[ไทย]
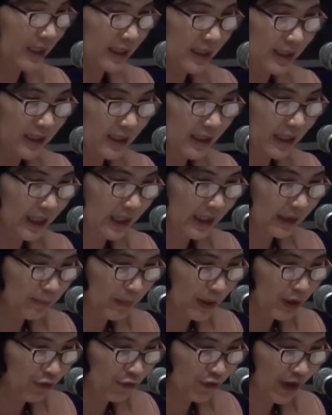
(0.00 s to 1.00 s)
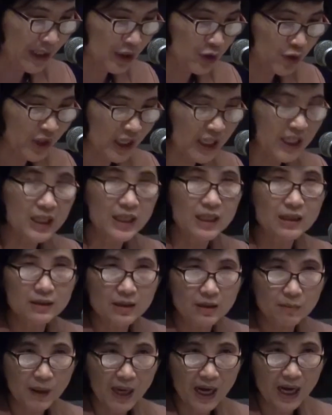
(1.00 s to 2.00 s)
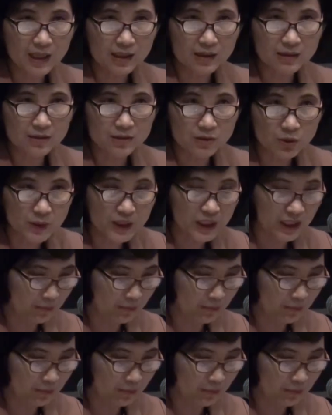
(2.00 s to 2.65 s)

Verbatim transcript: ลิตนะคะ manufacturing แล้วก็ภาคธุร